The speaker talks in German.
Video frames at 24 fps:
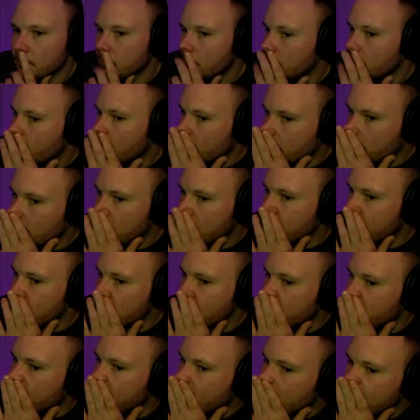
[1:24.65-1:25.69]
Das wird jetzt
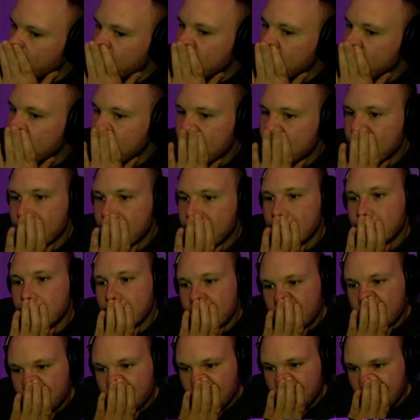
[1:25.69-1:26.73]
schwer.
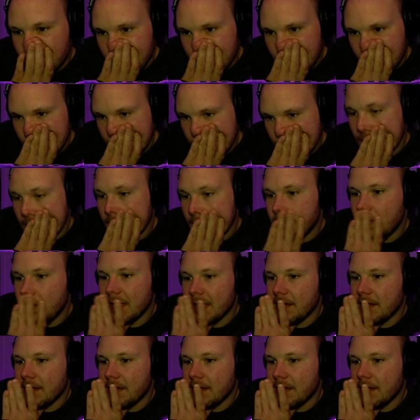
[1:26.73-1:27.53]
Ich meine,